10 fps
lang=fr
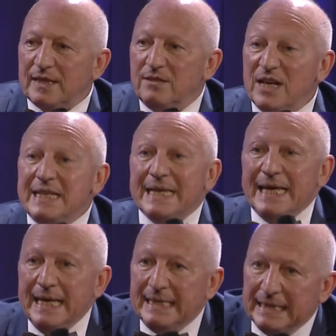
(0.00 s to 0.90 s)
artificielle, c'est
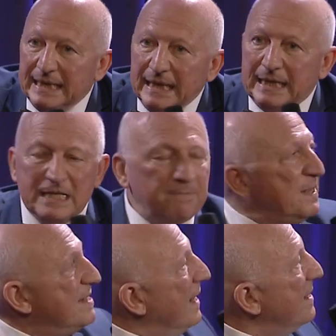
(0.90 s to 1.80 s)
aider les
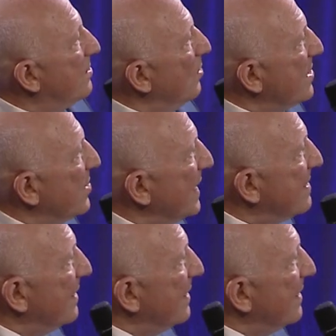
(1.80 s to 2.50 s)
spécialistes de la jeunesse